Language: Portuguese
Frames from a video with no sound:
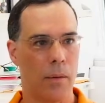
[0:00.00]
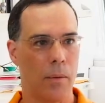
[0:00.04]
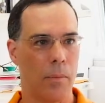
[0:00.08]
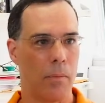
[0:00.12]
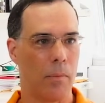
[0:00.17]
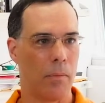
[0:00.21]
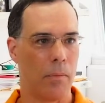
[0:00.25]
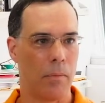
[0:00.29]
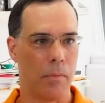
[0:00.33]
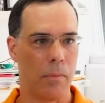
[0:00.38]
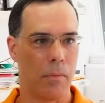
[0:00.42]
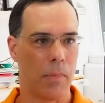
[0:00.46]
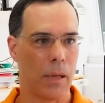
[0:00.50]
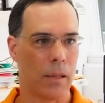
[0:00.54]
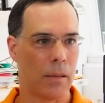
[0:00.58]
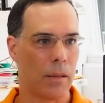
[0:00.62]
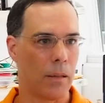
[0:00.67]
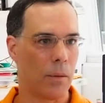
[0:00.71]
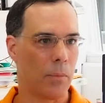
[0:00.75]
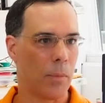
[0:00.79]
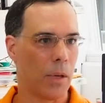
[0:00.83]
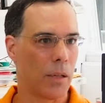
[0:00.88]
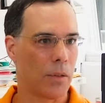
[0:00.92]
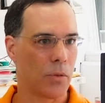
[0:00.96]
é
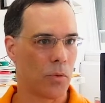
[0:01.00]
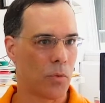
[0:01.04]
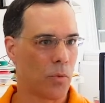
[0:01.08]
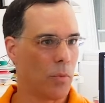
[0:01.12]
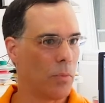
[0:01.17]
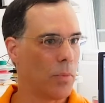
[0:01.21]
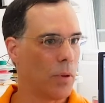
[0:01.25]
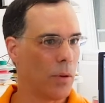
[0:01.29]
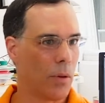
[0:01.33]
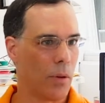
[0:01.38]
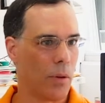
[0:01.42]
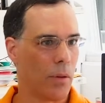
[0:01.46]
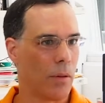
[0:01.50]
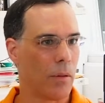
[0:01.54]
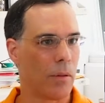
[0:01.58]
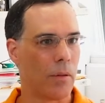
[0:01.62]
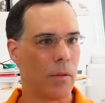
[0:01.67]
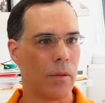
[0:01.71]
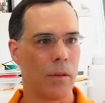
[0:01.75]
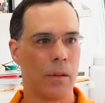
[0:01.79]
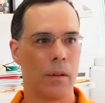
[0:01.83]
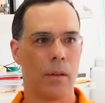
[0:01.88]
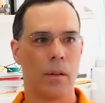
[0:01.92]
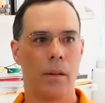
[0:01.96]
matemático
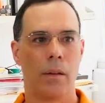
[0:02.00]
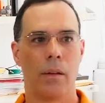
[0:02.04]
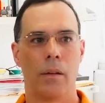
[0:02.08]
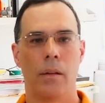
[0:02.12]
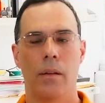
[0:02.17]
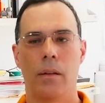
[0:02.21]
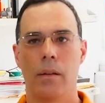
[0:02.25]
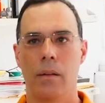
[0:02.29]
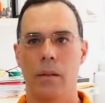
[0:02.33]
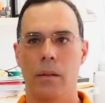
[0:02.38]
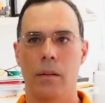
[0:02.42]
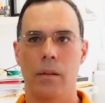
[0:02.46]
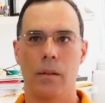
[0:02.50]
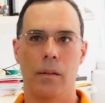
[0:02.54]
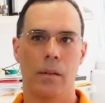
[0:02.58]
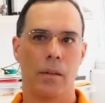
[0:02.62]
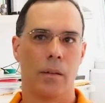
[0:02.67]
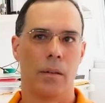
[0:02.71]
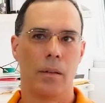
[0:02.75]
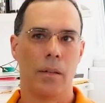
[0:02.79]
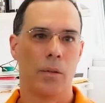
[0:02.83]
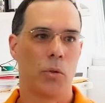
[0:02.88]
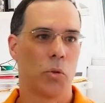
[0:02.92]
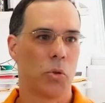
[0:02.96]
biólogo, né?
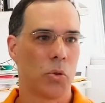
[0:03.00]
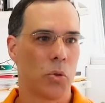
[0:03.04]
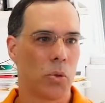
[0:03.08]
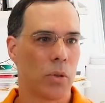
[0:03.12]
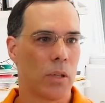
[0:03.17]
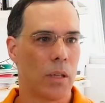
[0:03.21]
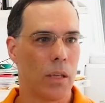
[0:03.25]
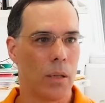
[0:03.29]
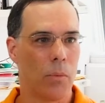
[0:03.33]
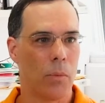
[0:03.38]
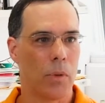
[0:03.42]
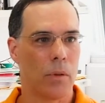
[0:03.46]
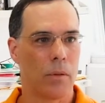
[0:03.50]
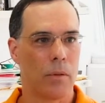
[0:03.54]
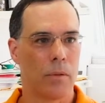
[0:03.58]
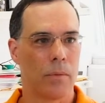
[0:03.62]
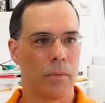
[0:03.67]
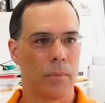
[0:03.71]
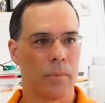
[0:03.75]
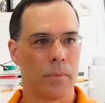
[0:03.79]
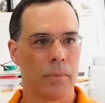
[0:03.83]
e eu sou químico.